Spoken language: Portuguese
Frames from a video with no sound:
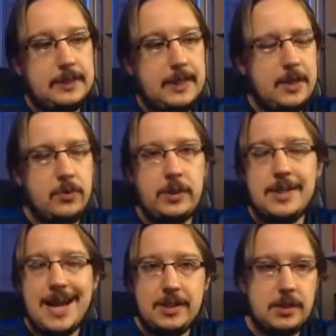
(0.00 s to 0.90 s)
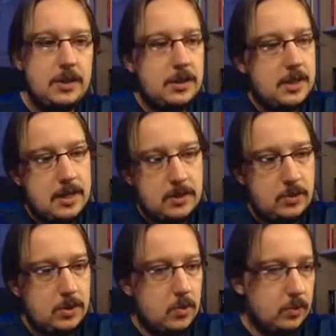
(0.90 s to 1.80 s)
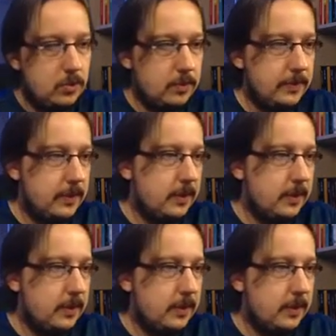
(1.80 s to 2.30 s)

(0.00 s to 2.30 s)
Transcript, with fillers: é, unidade, nesse caso aí os segundos,